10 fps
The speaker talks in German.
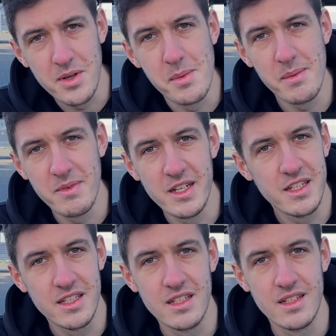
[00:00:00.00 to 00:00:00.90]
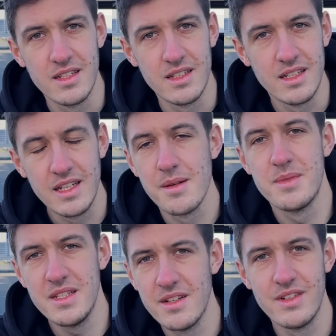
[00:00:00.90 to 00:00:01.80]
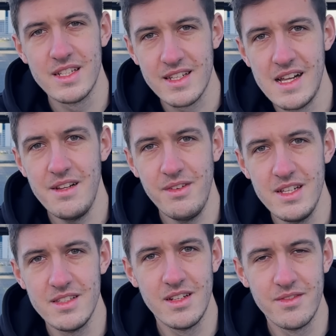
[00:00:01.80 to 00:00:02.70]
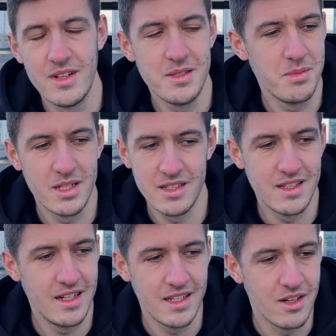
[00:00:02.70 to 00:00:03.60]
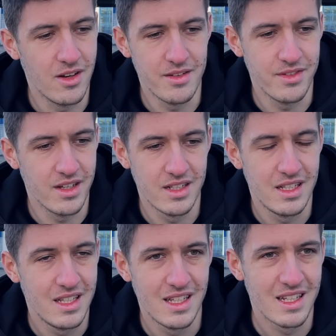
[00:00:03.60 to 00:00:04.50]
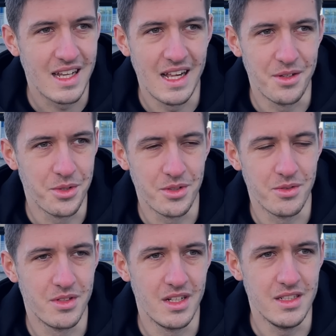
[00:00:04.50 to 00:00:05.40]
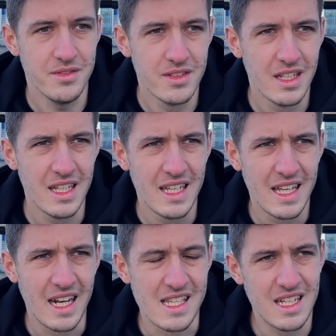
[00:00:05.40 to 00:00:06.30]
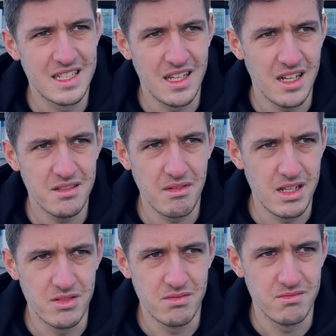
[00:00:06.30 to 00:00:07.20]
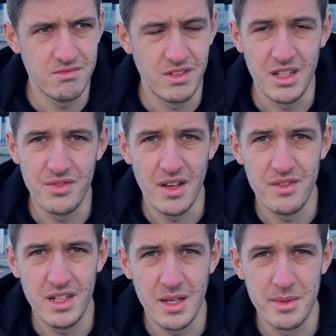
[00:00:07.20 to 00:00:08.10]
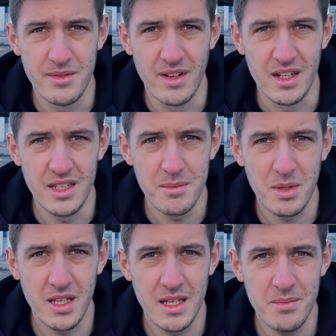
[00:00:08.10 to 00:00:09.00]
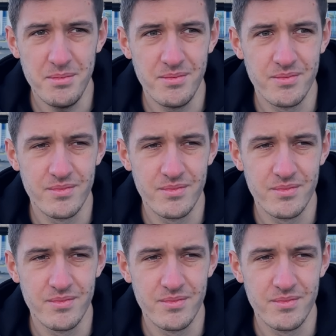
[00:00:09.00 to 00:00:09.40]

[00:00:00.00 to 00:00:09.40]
bekommen habe, war ich nicht am Zittern, weil es kalt war, sondern weil es mir tatsächlich auch einfach kalten Rücken runterlief. Er sagte, ja, also wirklich freiwillig habe ich den Wagen nicht abgegeben,